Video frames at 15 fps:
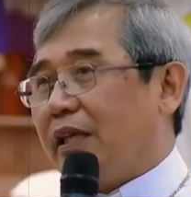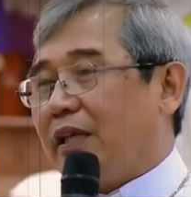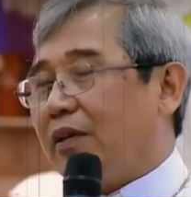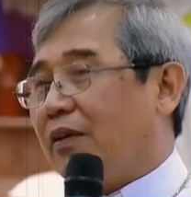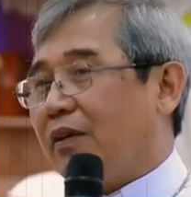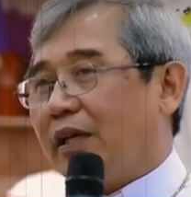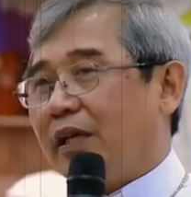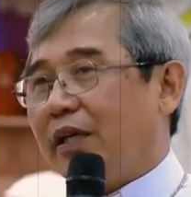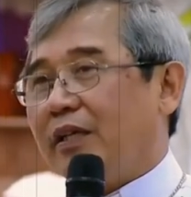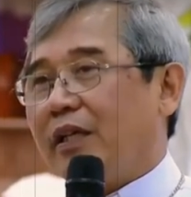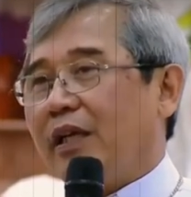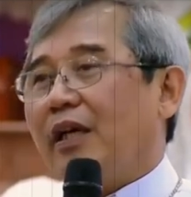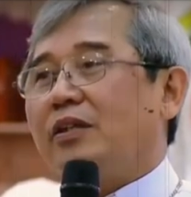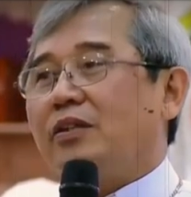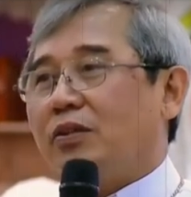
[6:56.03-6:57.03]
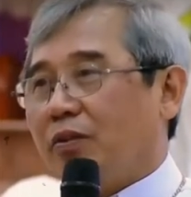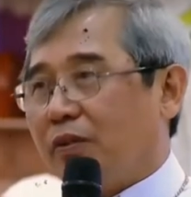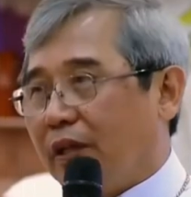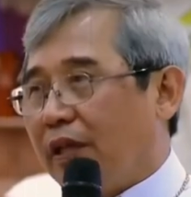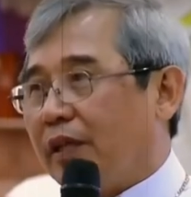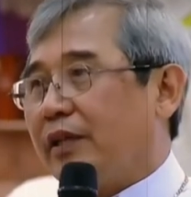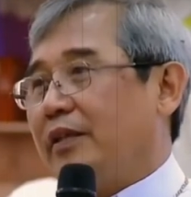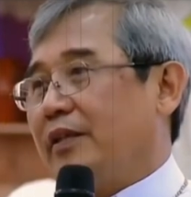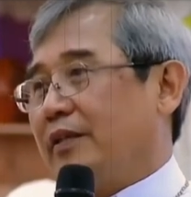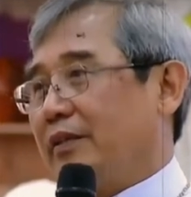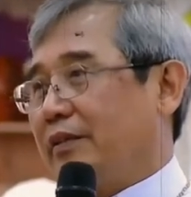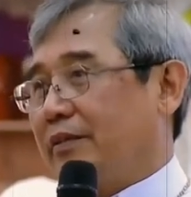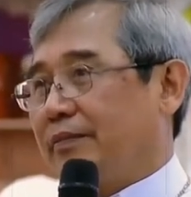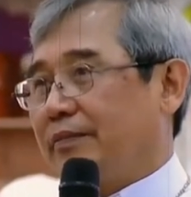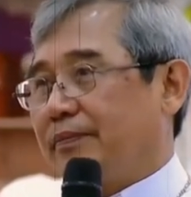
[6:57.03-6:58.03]
thằng X hay con Y thì là Chúa
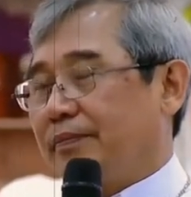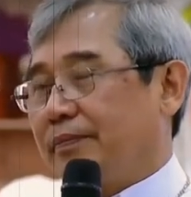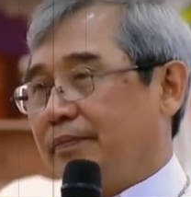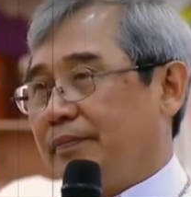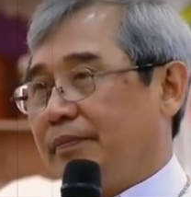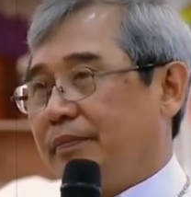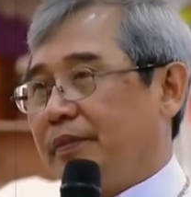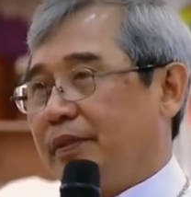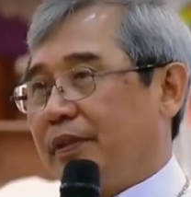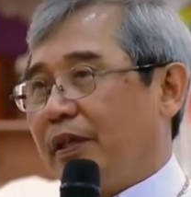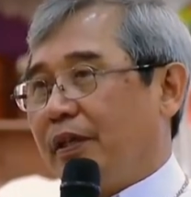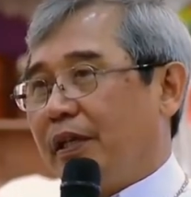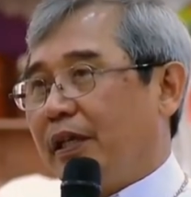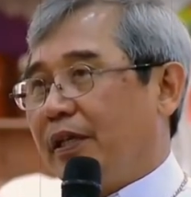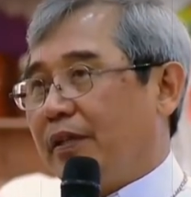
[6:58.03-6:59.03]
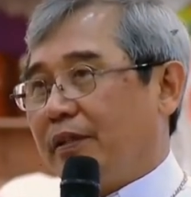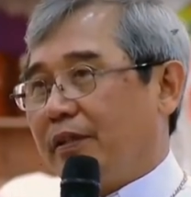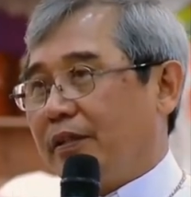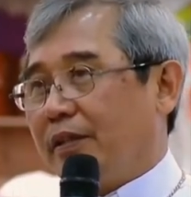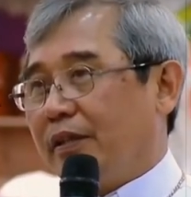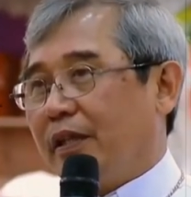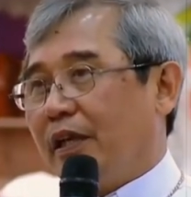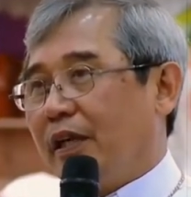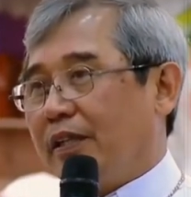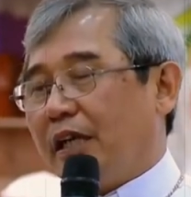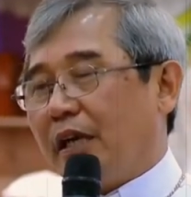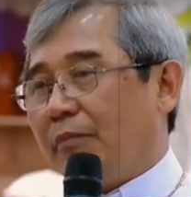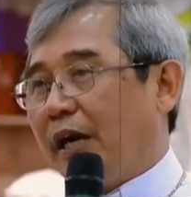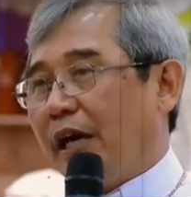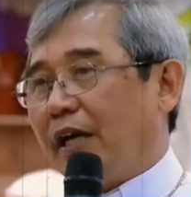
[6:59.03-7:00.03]
định. Cho nên
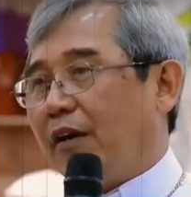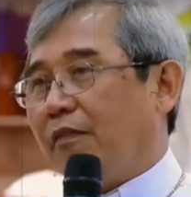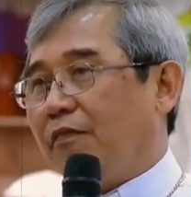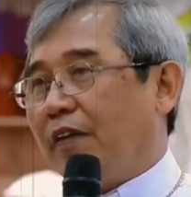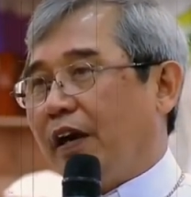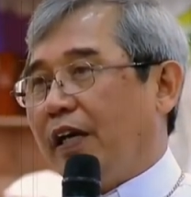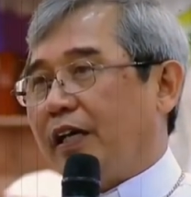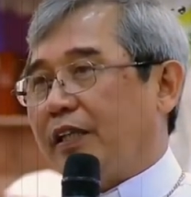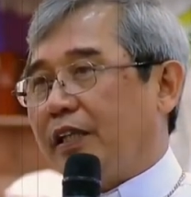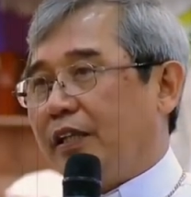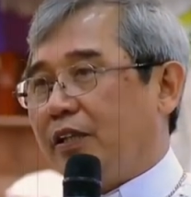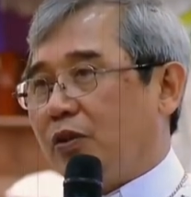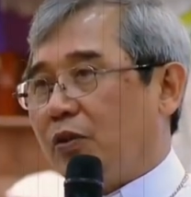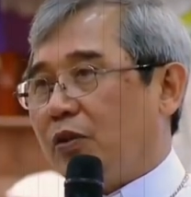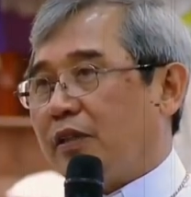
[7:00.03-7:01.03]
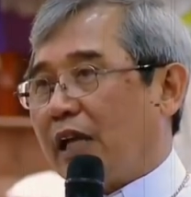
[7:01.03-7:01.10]
cha mẹ không phải là